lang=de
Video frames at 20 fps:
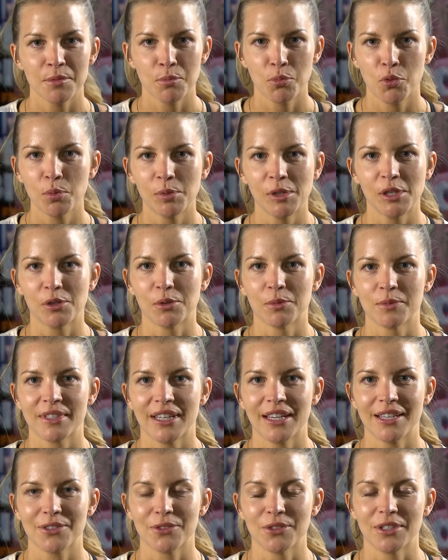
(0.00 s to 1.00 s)
im Publikum
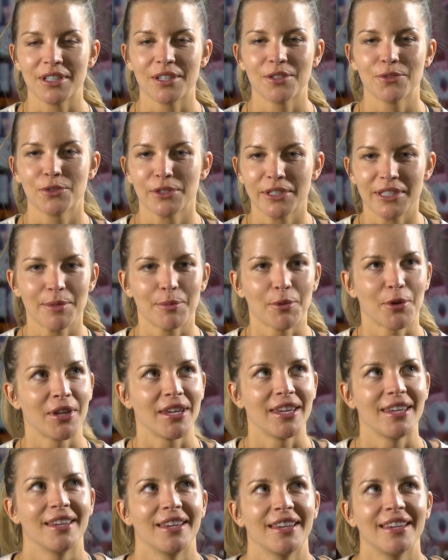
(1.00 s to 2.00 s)
saß und ich gewusst habe,
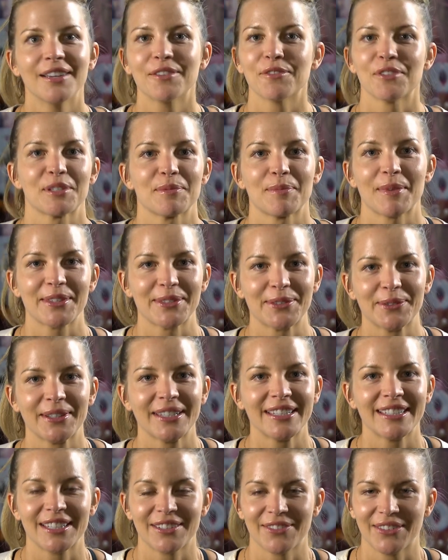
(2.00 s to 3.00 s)
okay, irgendwas machst du
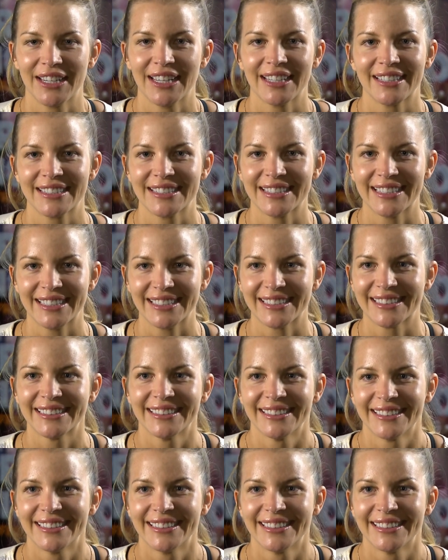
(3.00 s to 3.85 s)
richtig, weil er hat gesagt,